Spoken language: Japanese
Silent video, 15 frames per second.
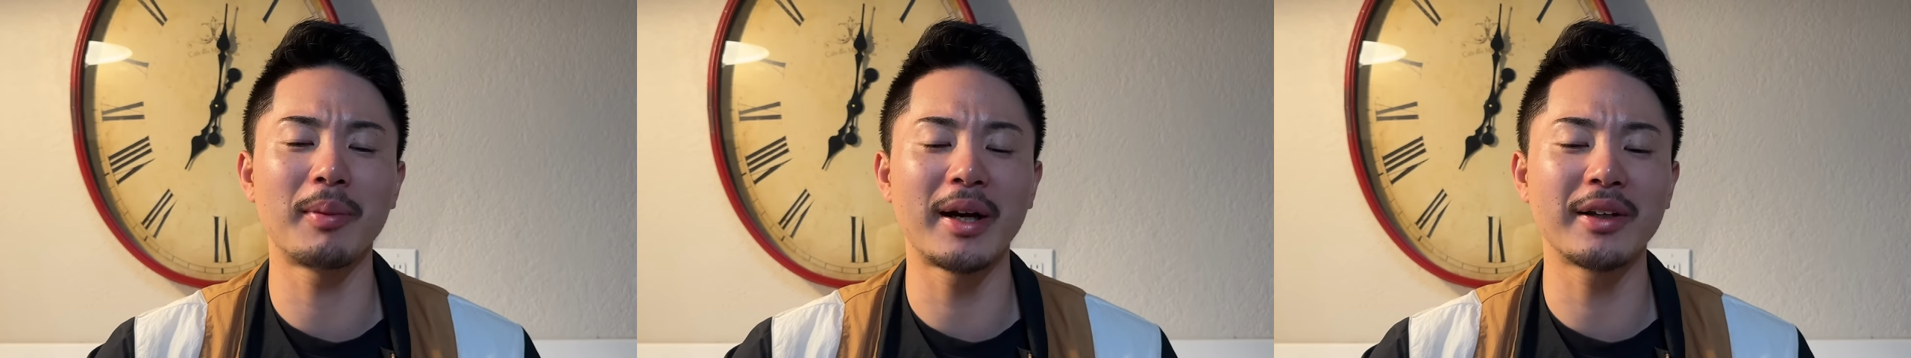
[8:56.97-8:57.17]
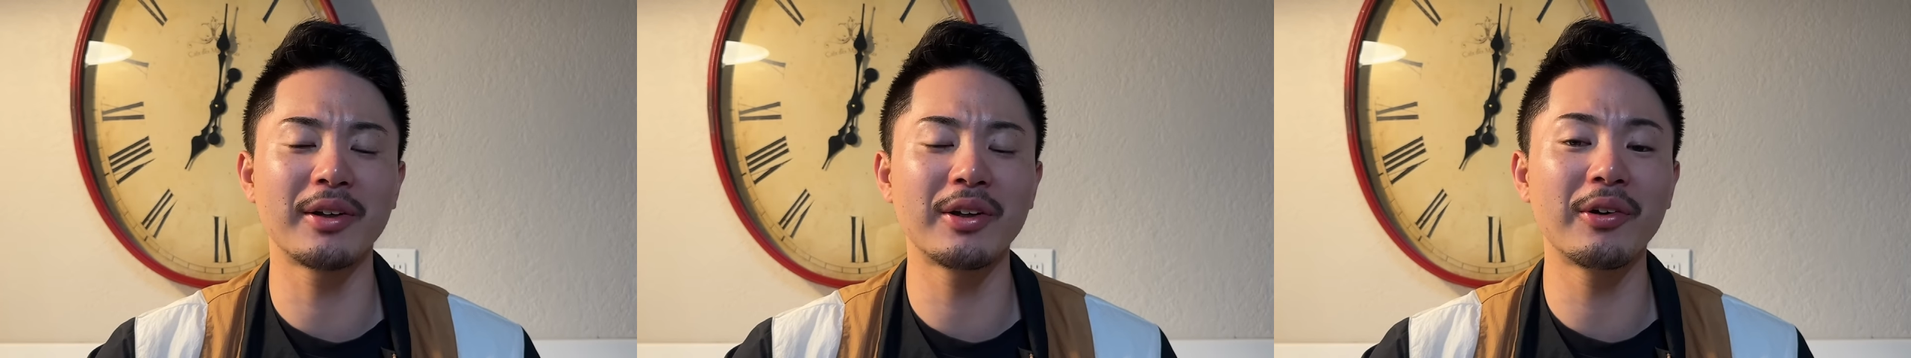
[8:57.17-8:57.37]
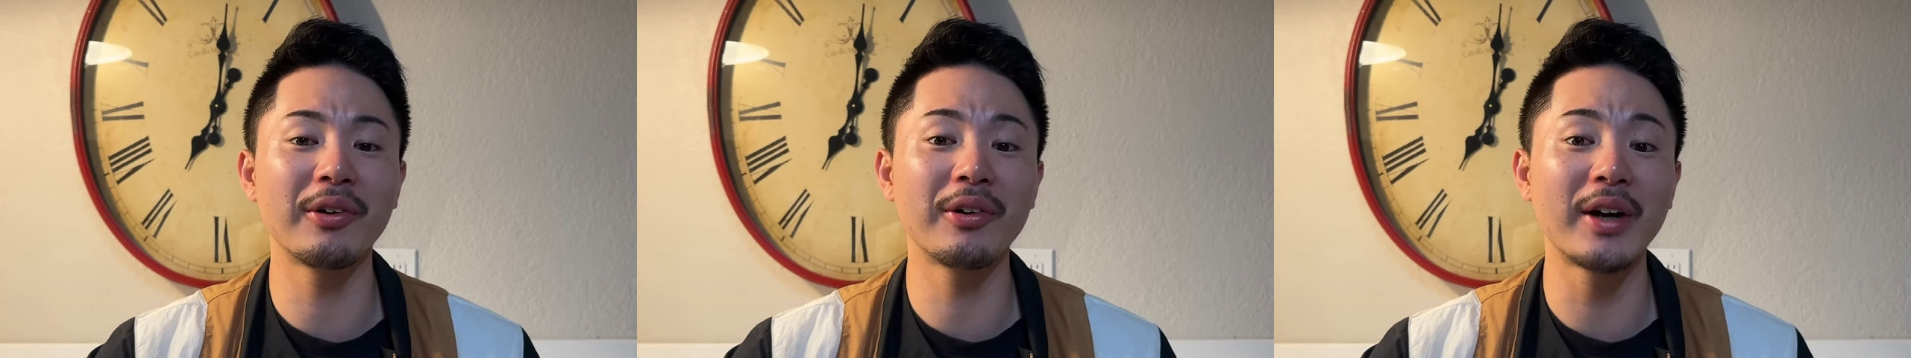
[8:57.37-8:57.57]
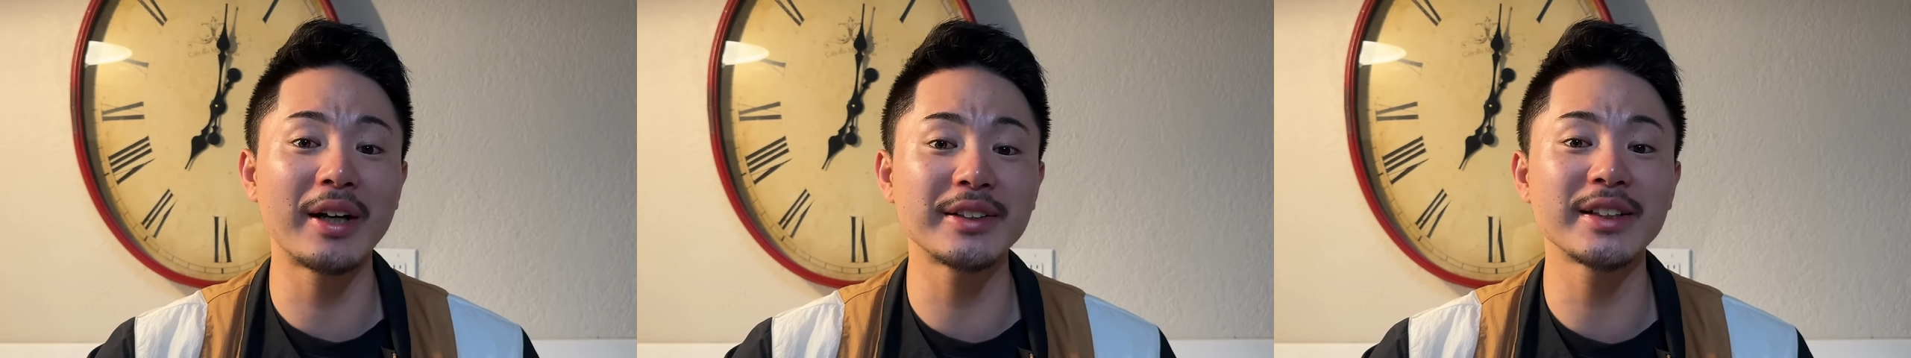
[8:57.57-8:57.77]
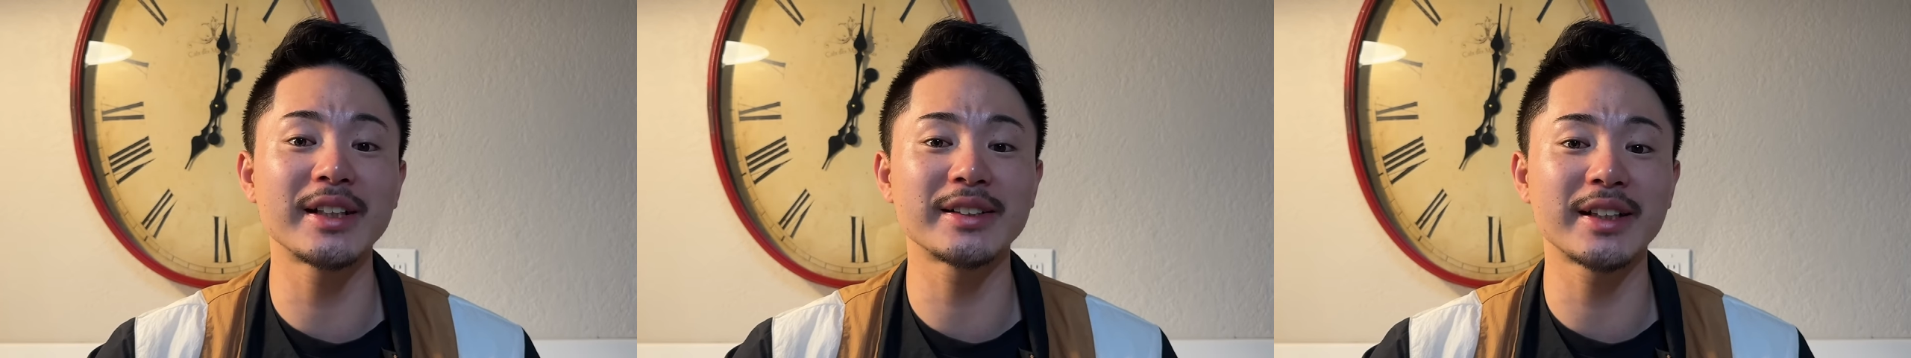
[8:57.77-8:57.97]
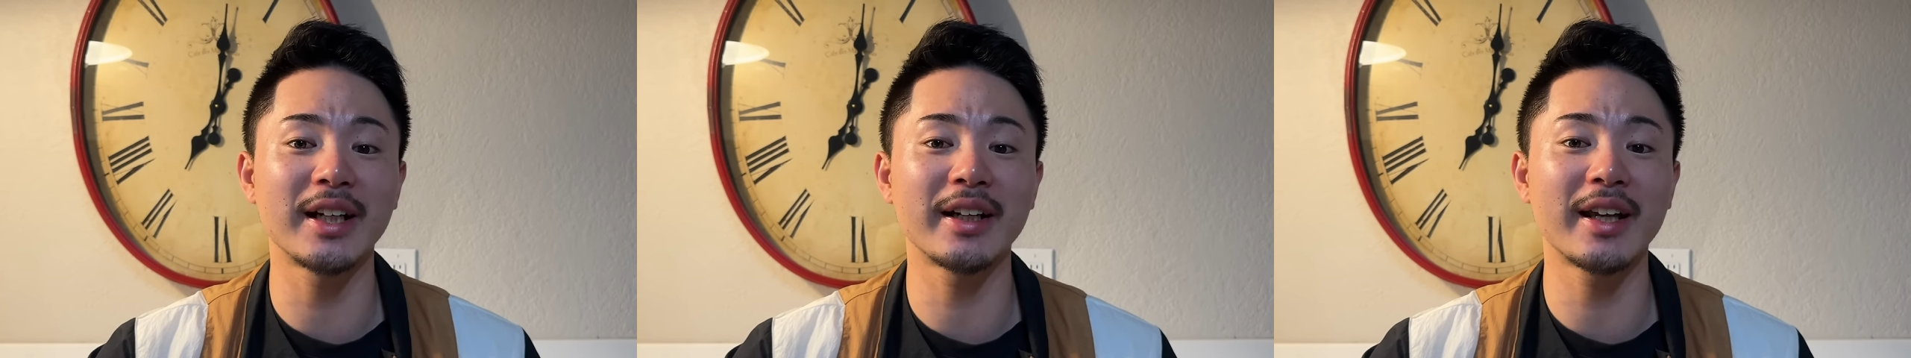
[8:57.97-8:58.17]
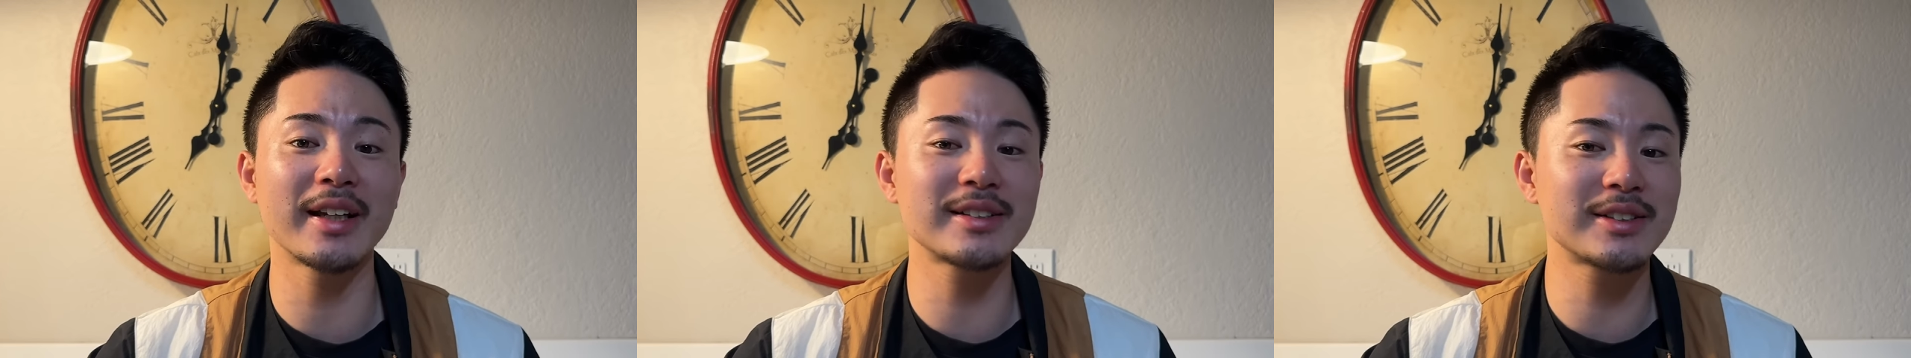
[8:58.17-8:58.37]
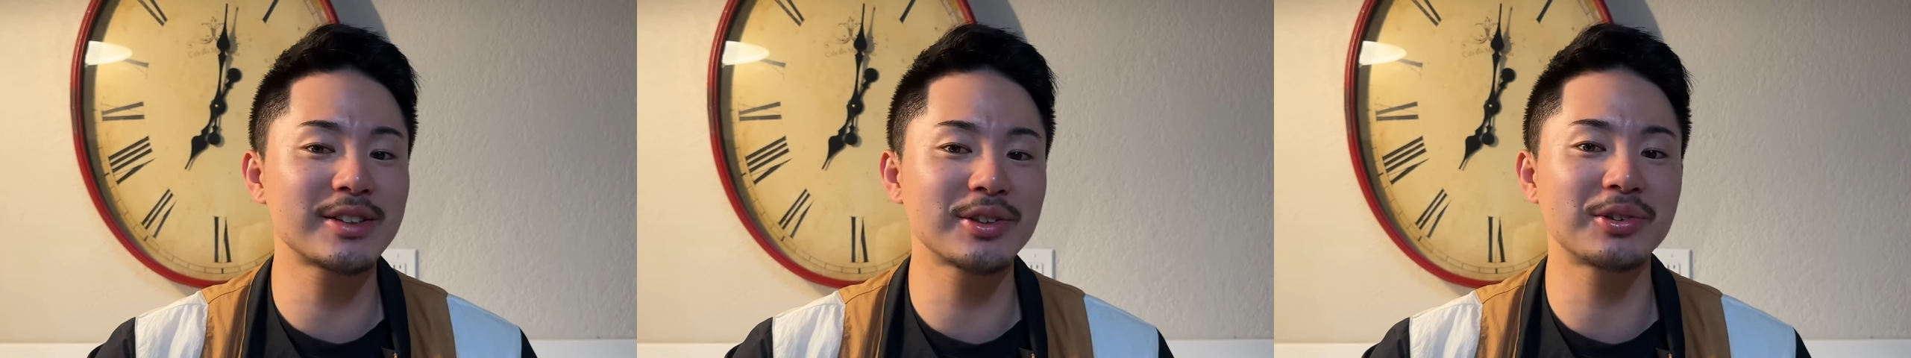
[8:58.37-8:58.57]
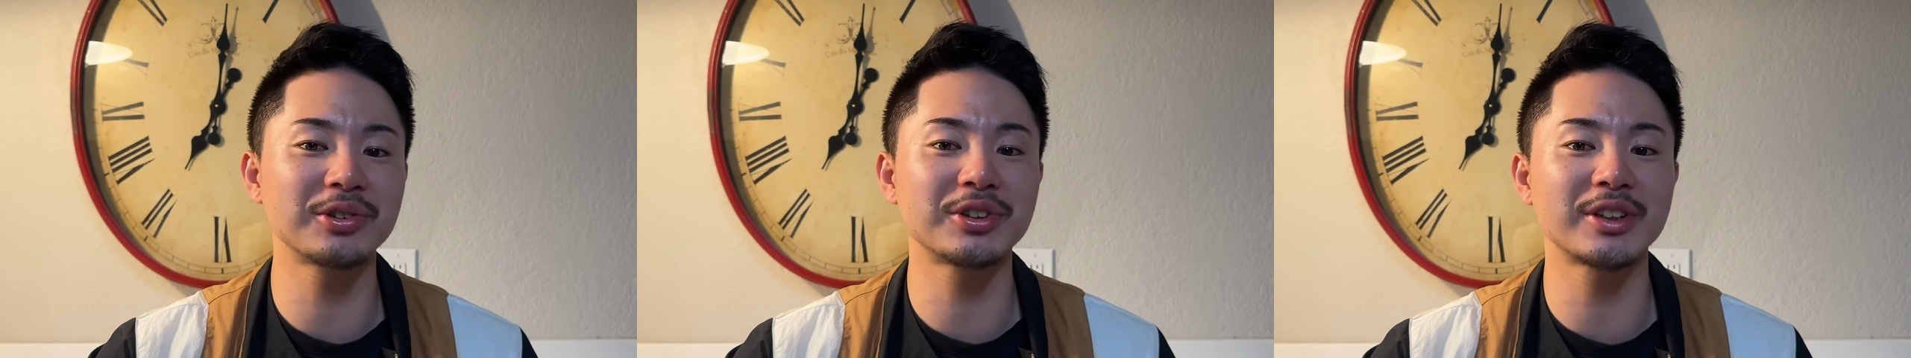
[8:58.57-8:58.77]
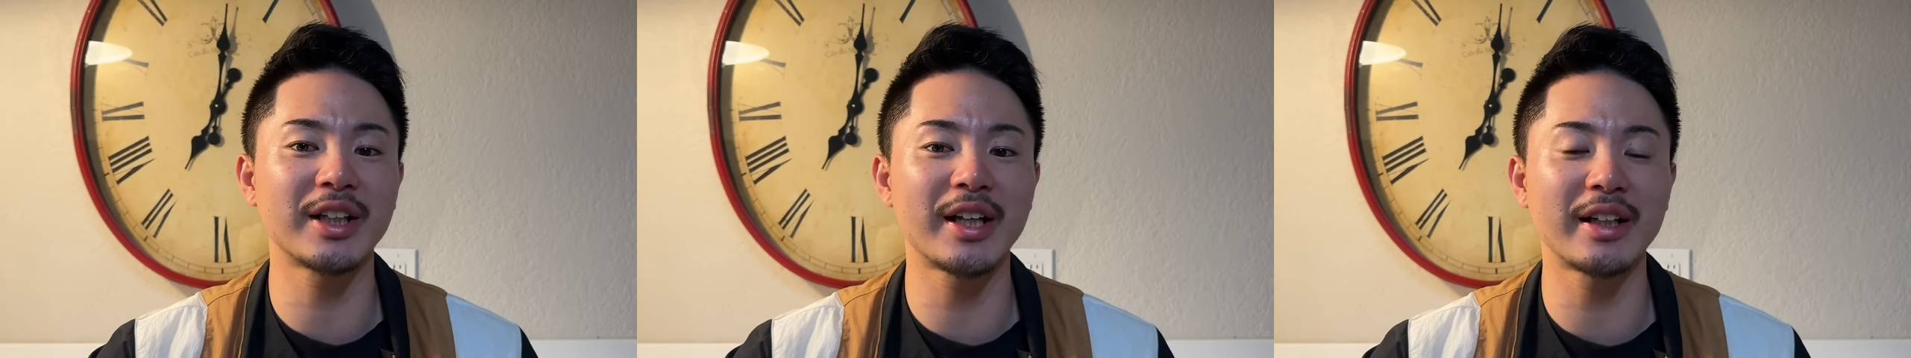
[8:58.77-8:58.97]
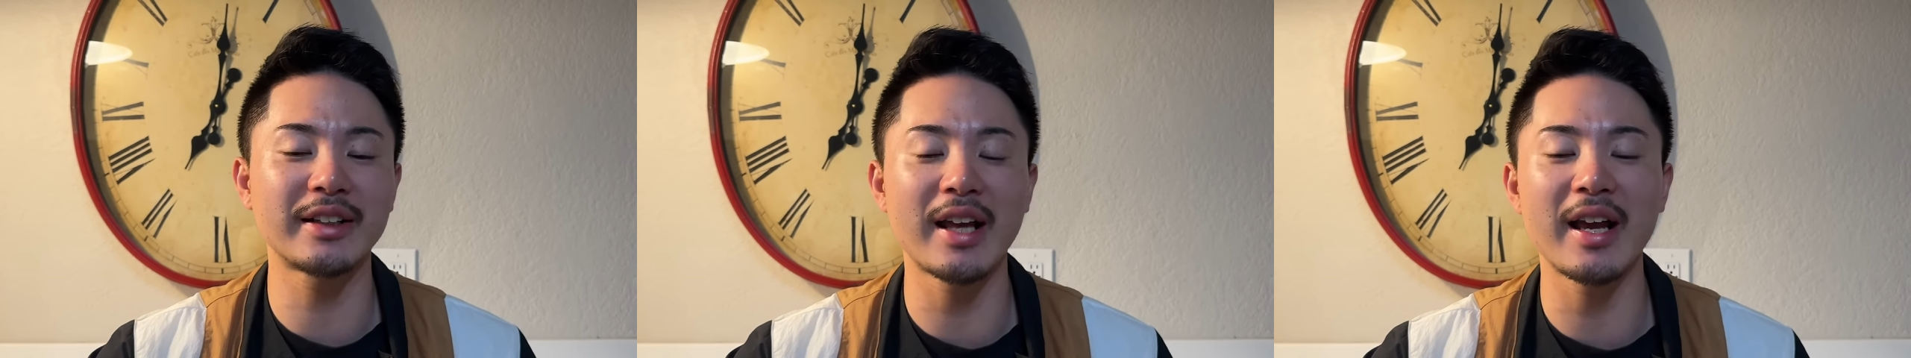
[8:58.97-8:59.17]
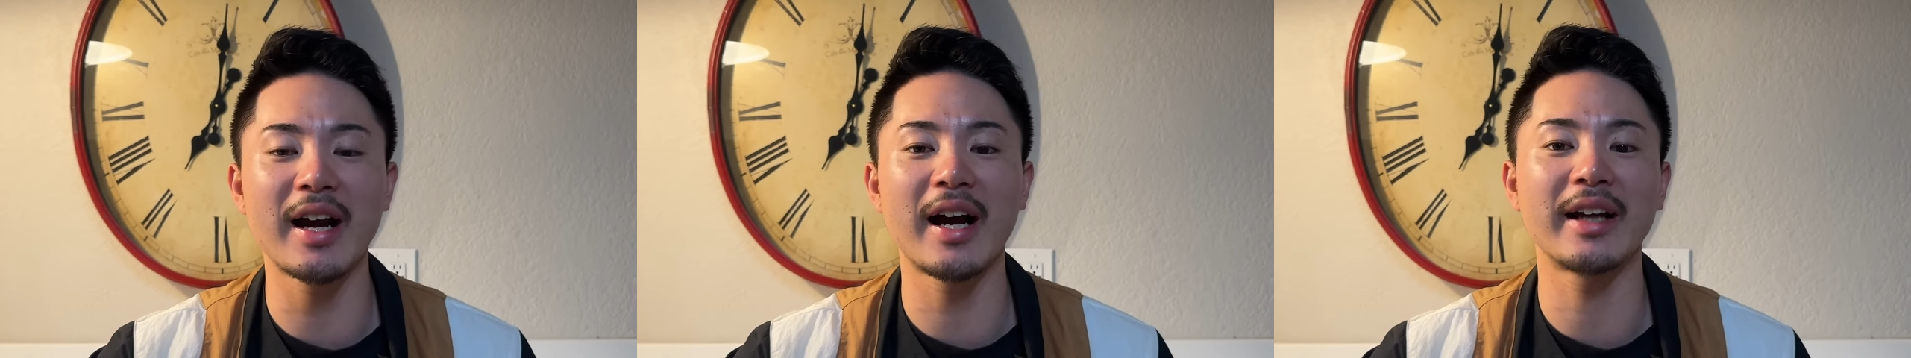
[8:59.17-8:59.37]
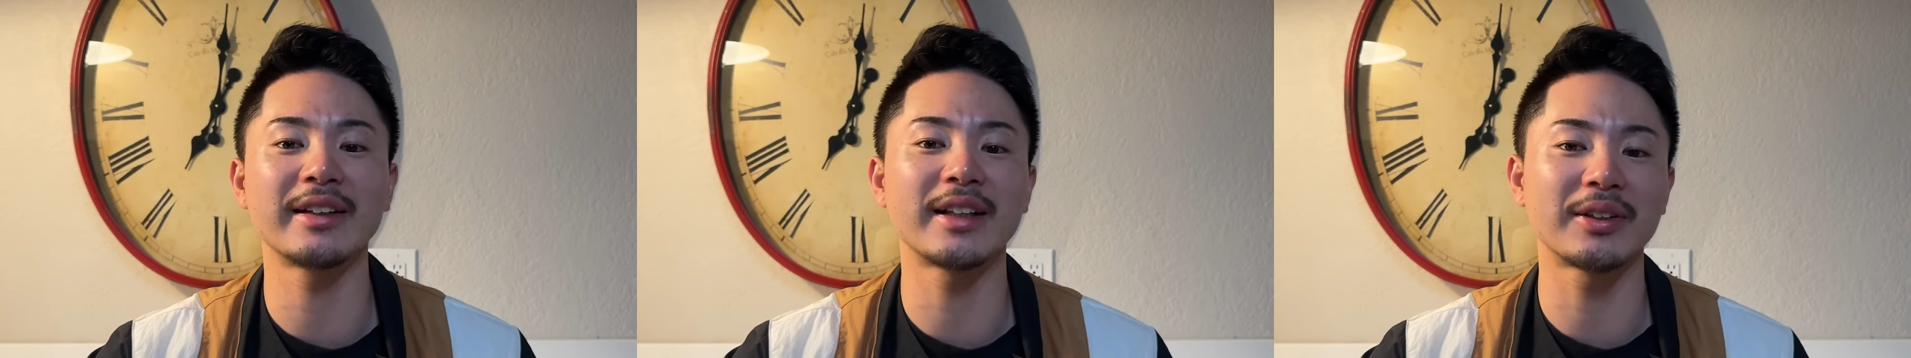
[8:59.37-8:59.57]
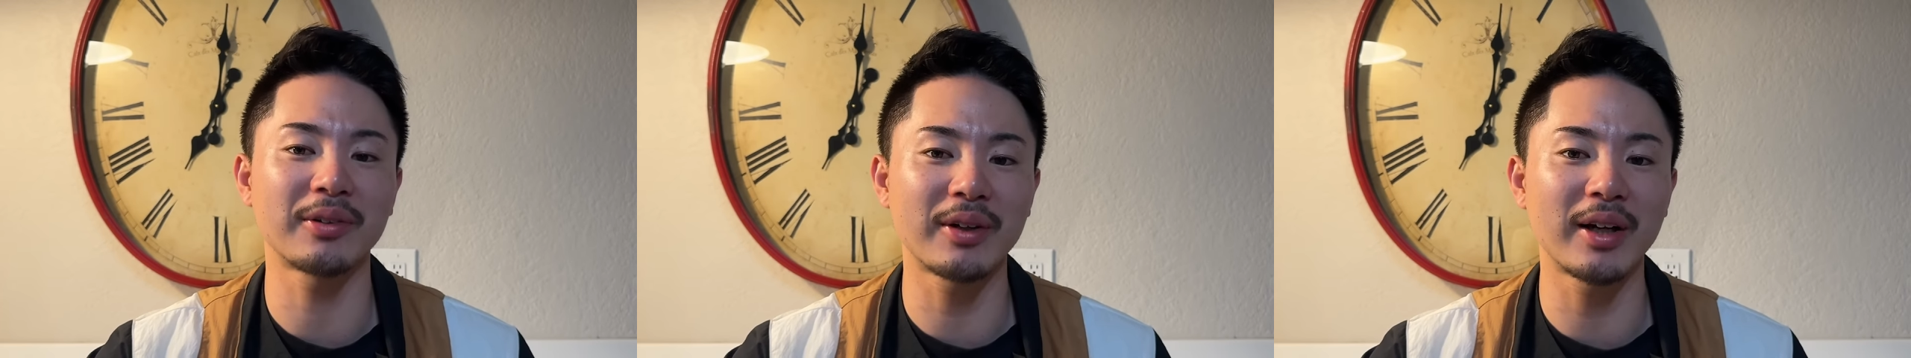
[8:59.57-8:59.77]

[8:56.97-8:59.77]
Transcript: まあ、いろいろあるじゃないですか。ゲッツー崩れで点入ったと